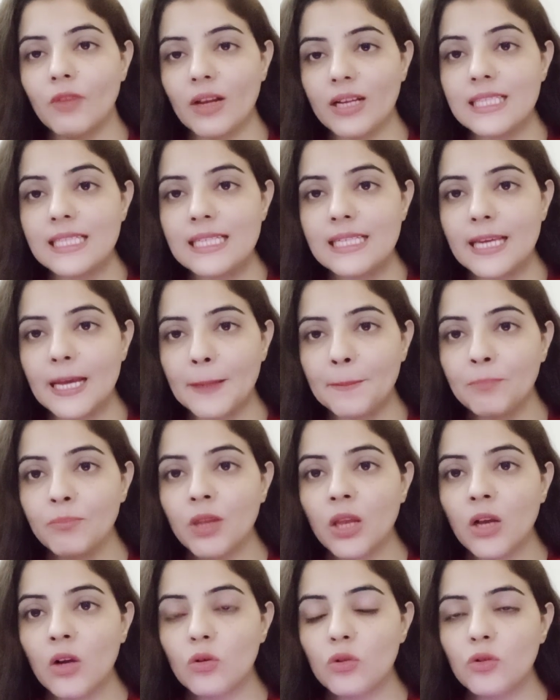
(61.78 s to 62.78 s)
वैक्सीन है
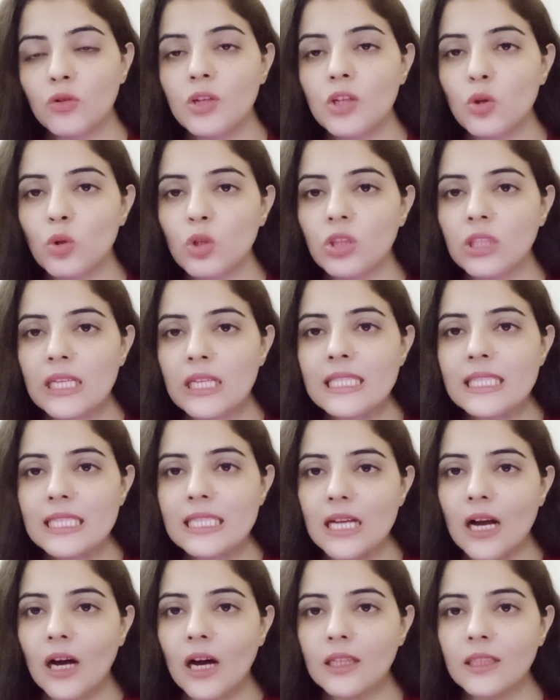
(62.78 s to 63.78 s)
उन्होंने कोई तीन
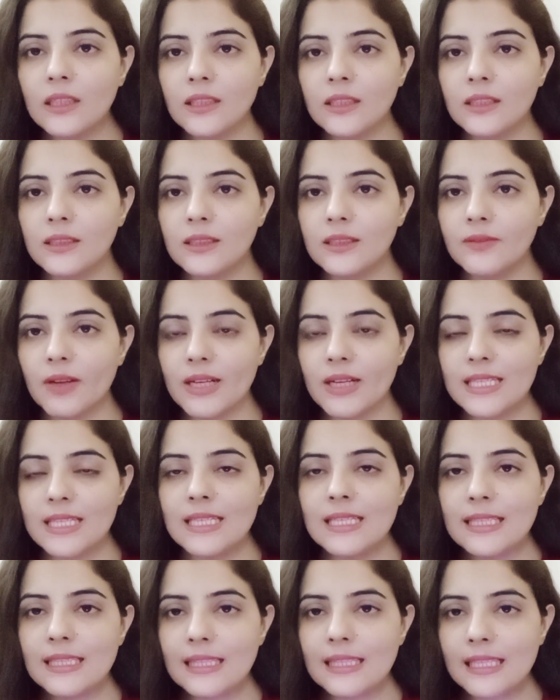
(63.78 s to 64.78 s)
चार वैक्सीन